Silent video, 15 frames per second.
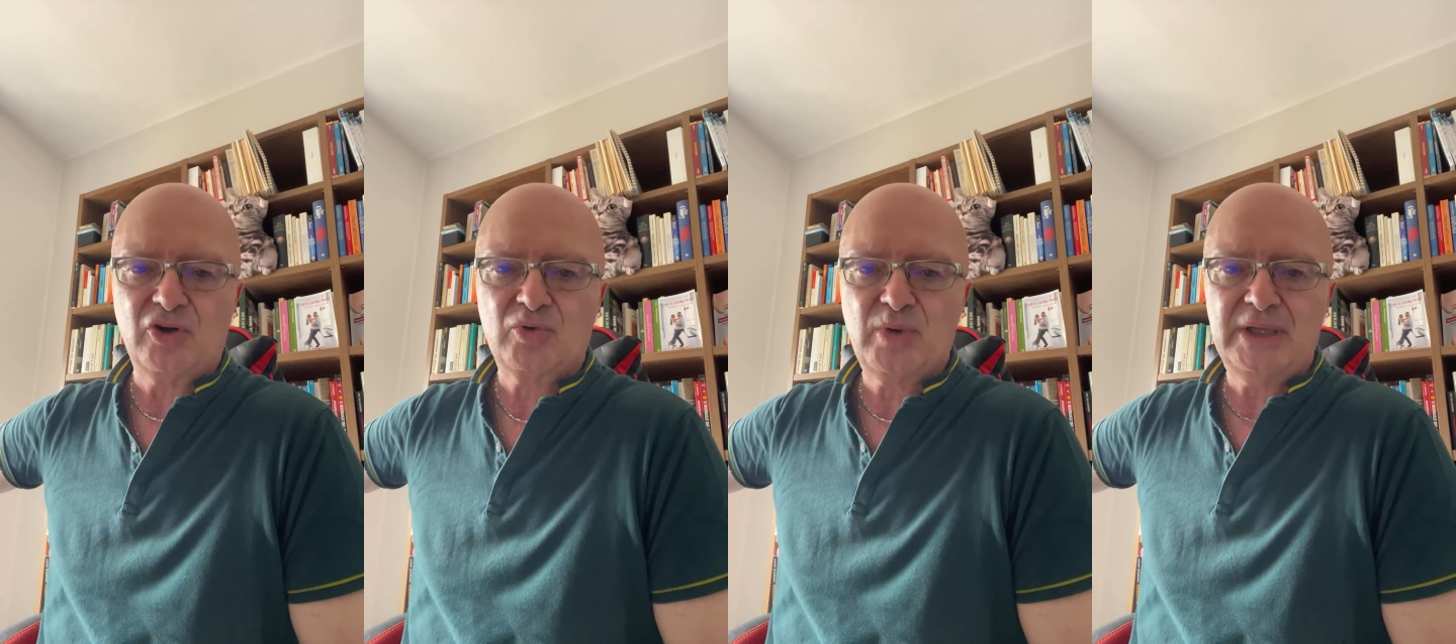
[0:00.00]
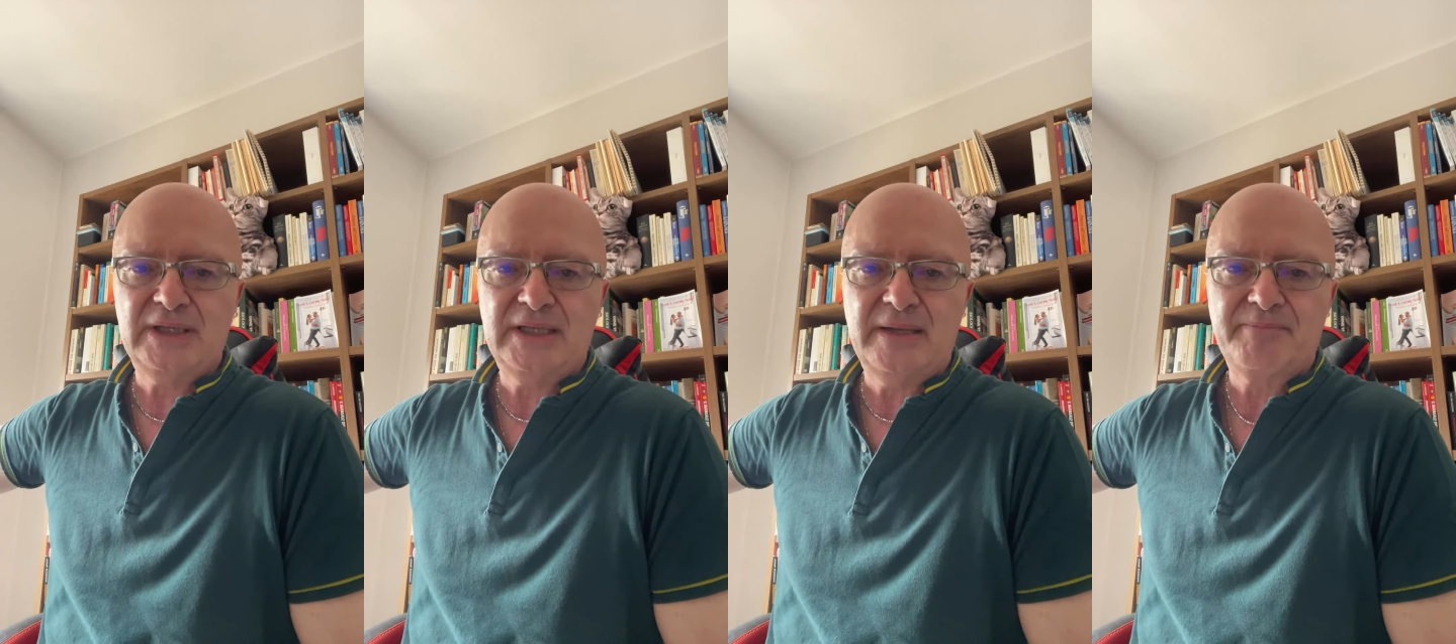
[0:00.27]
No?
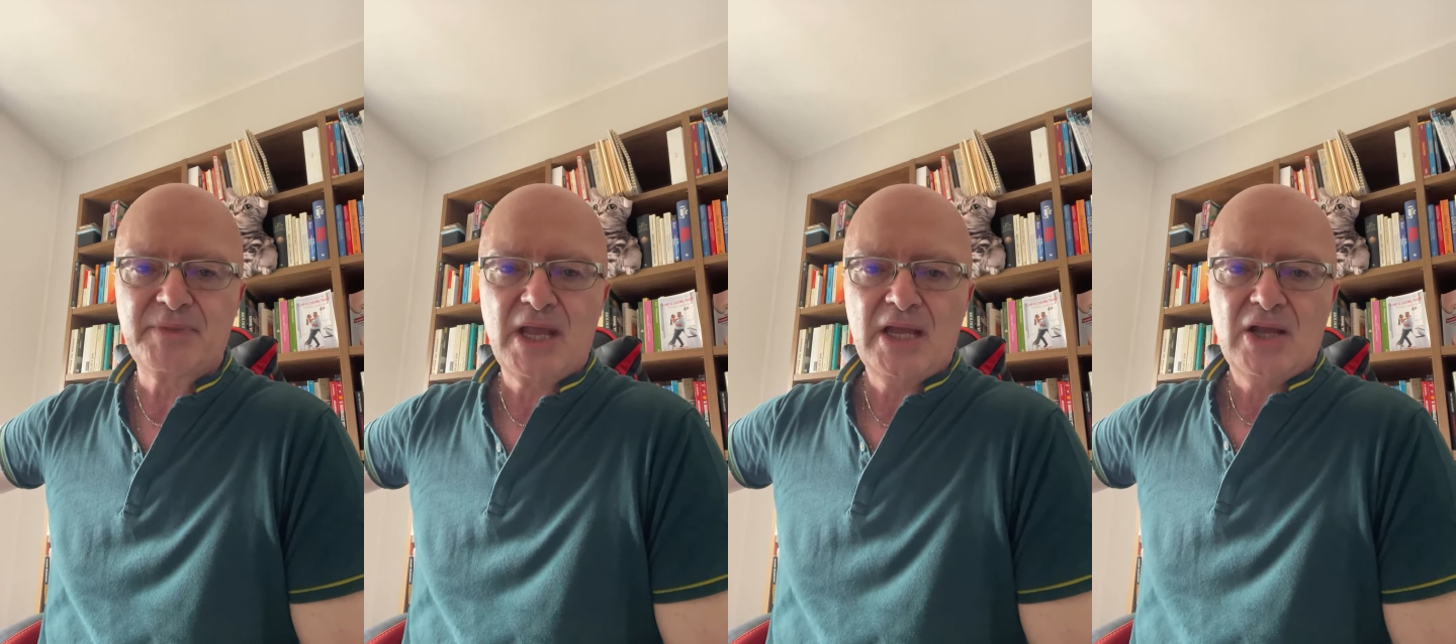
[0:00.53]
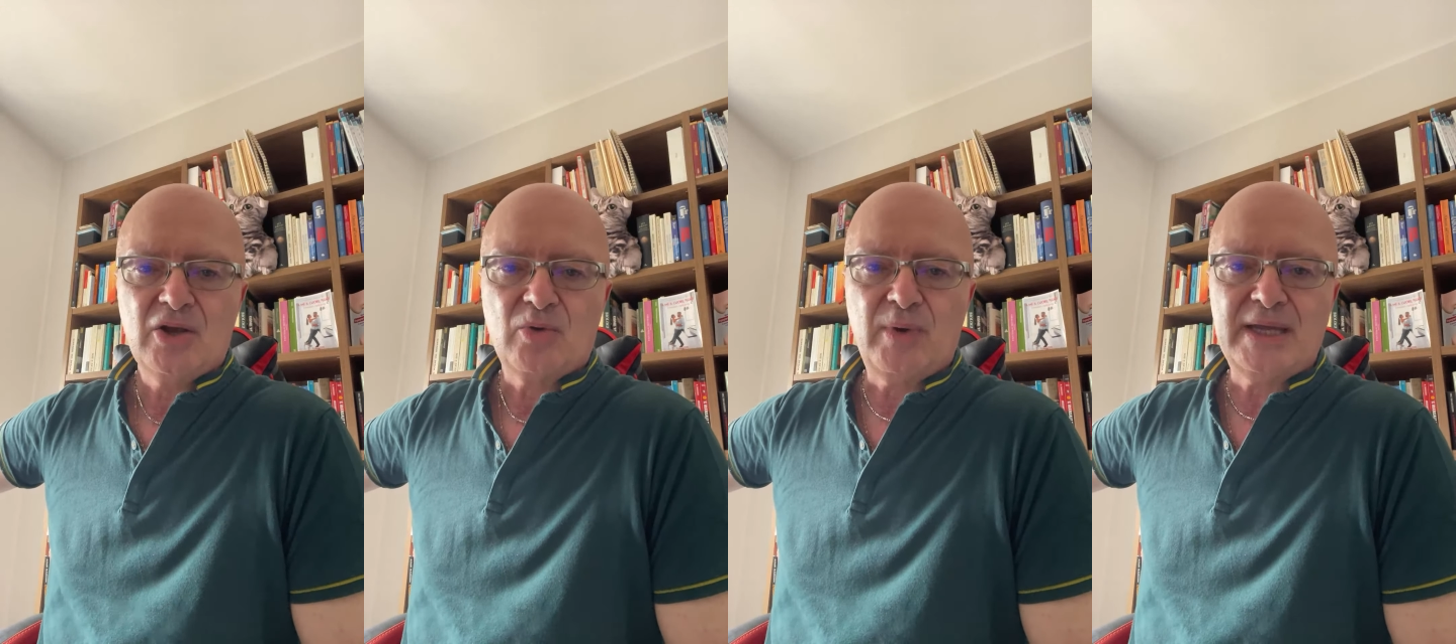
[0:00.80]

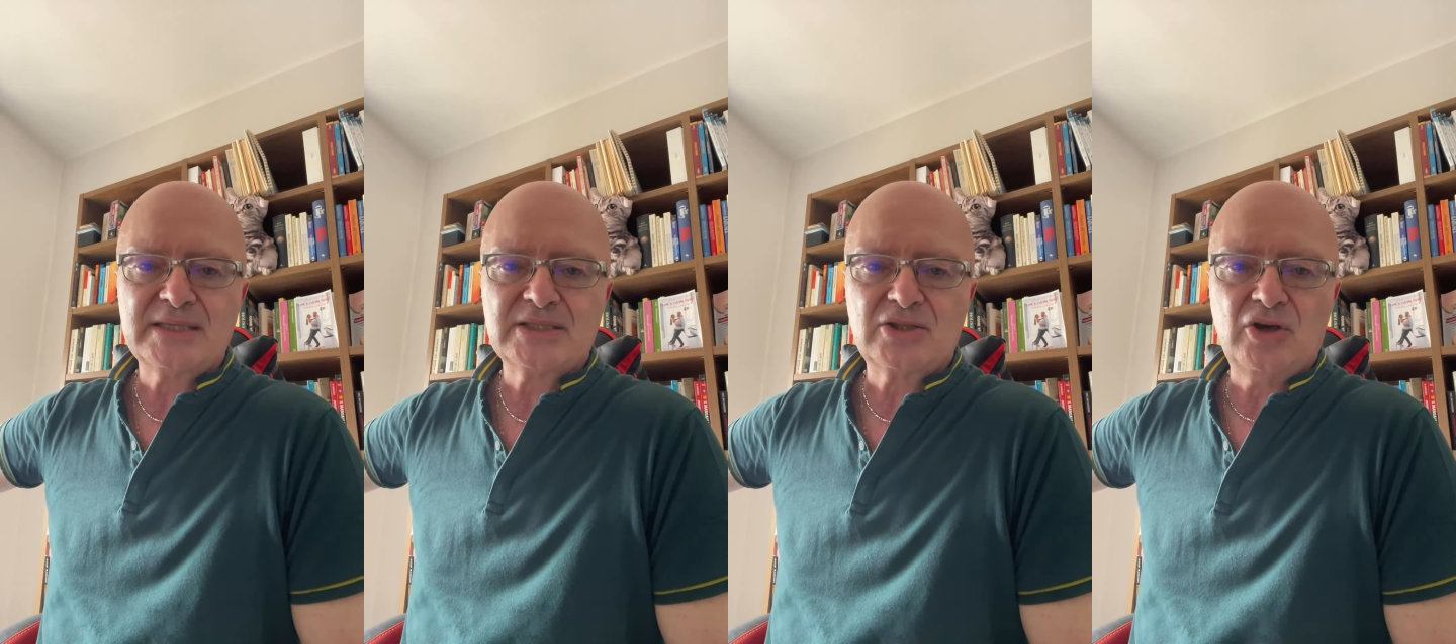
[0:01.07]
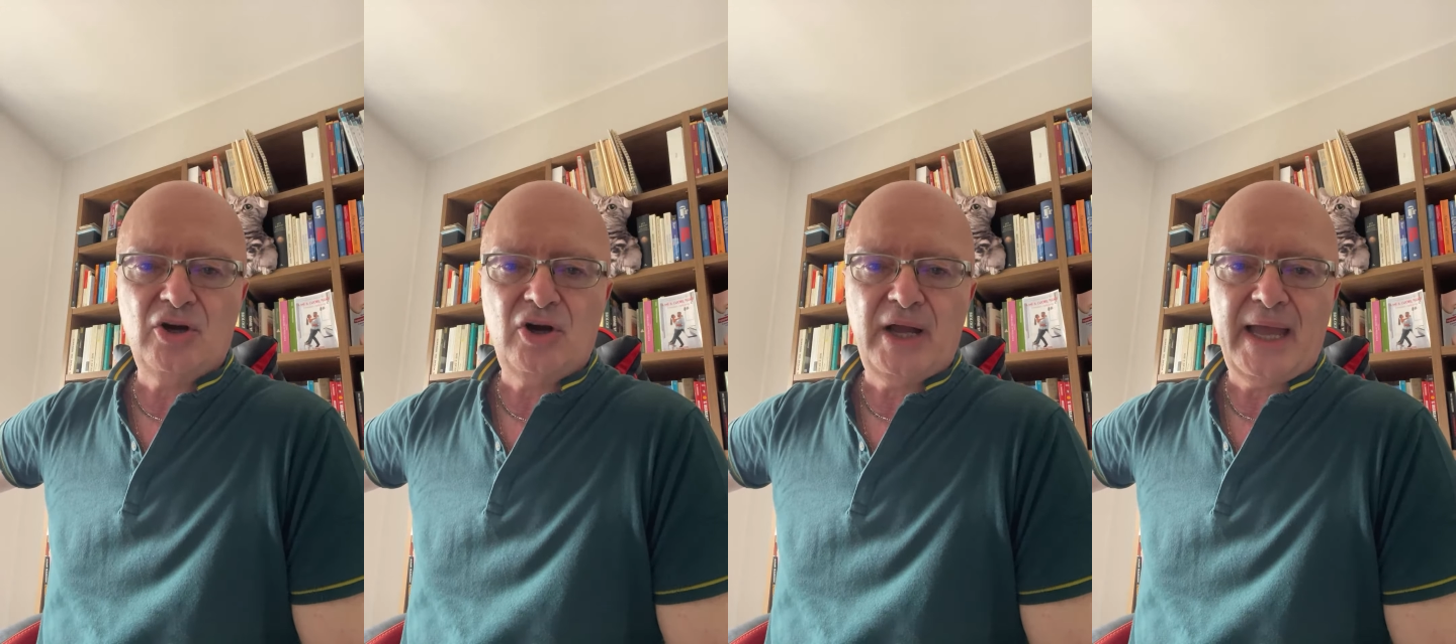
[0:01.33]
Quindi
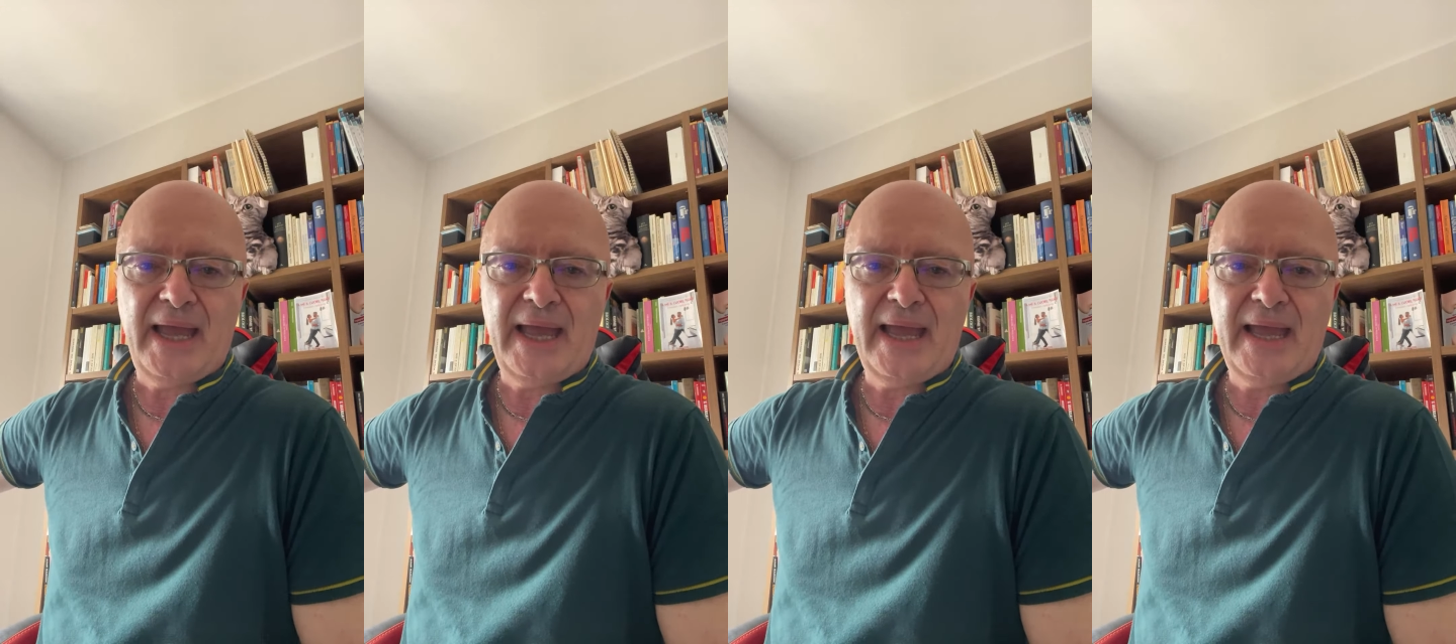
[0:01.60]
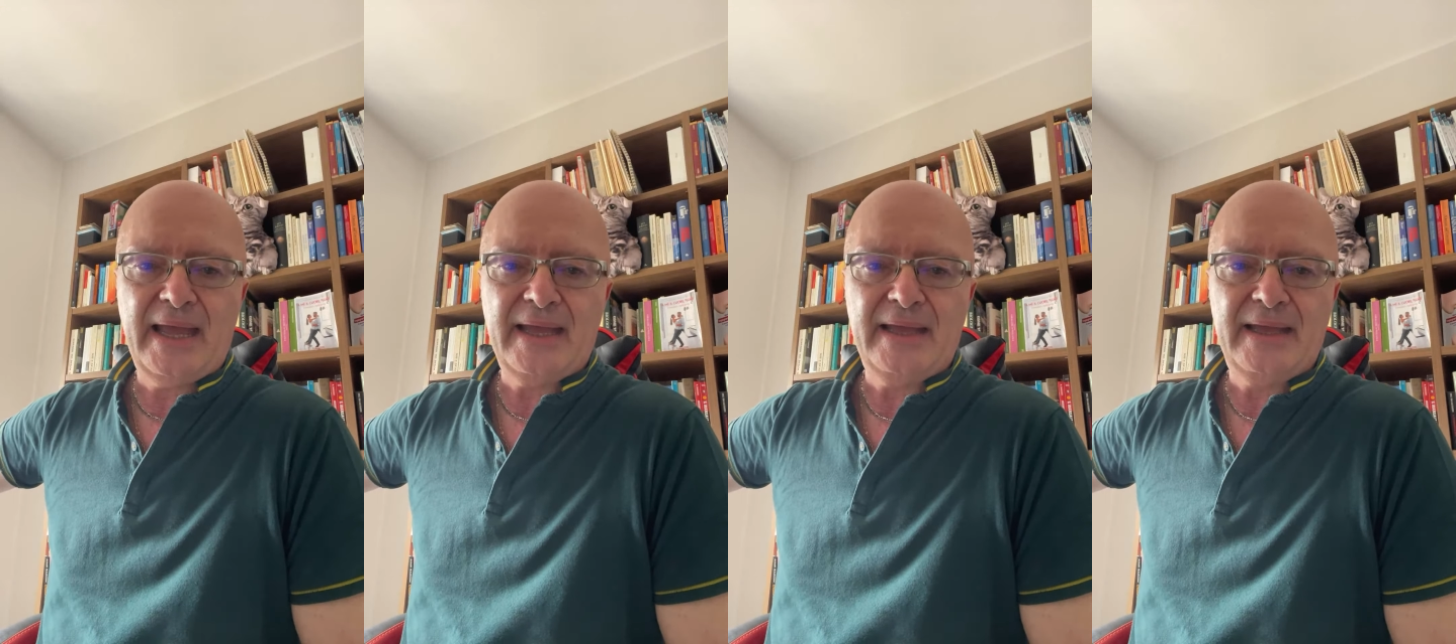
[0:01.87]
questo è,
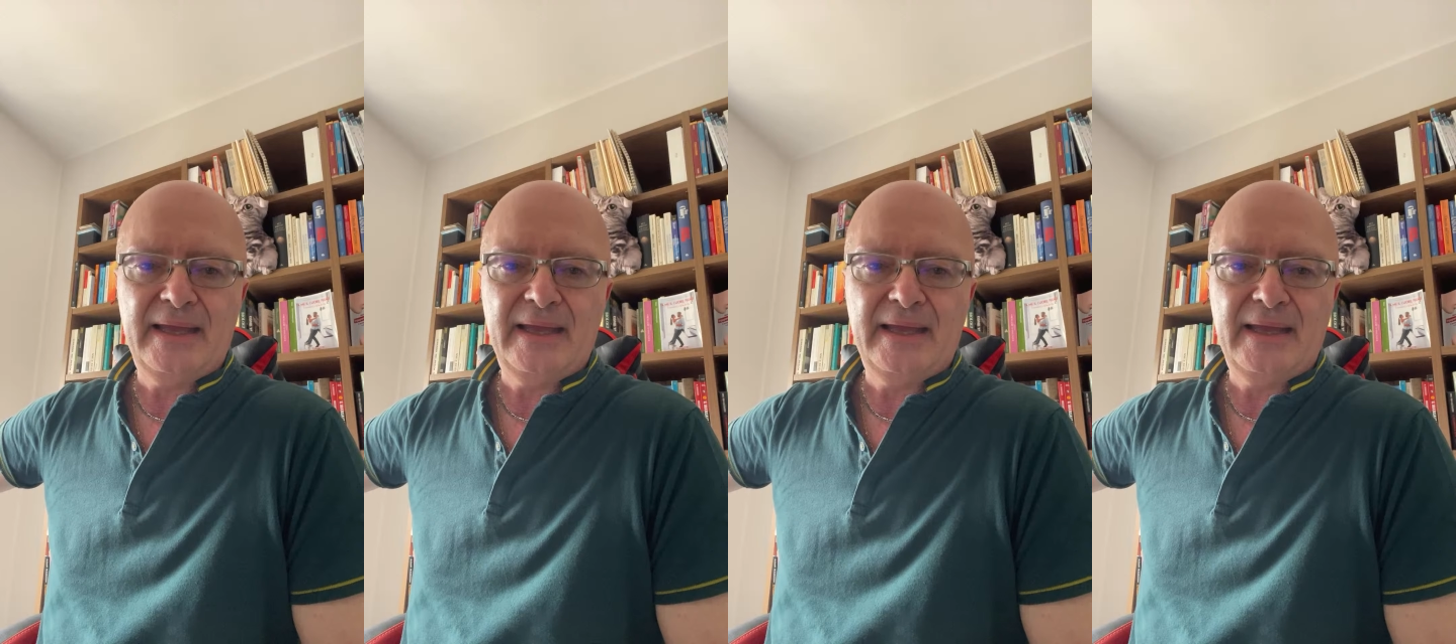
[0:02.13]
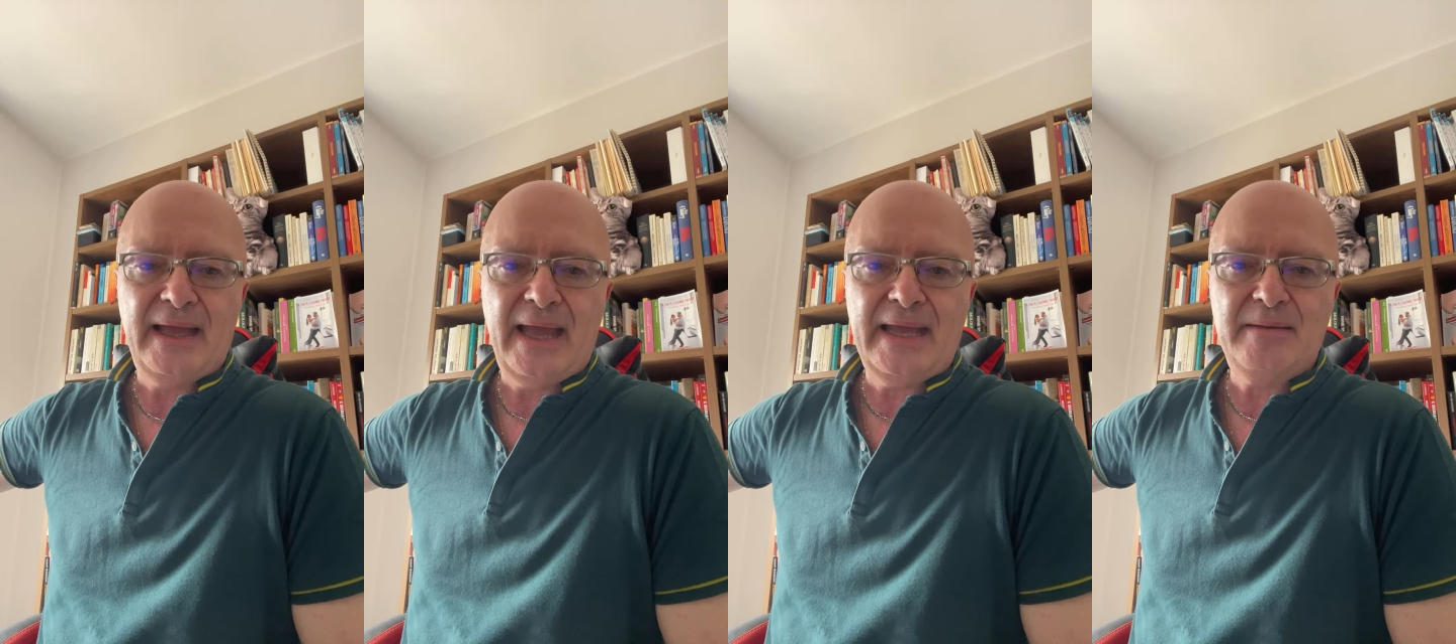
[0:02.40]

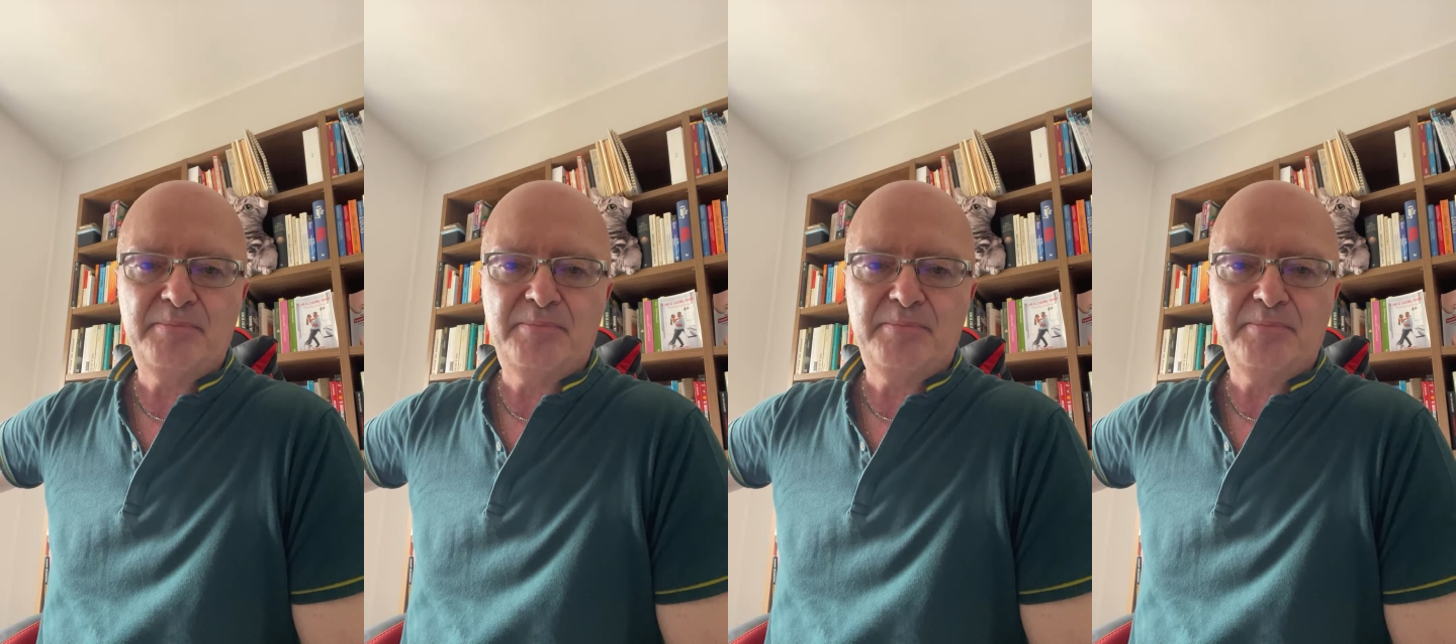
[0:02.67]
eh,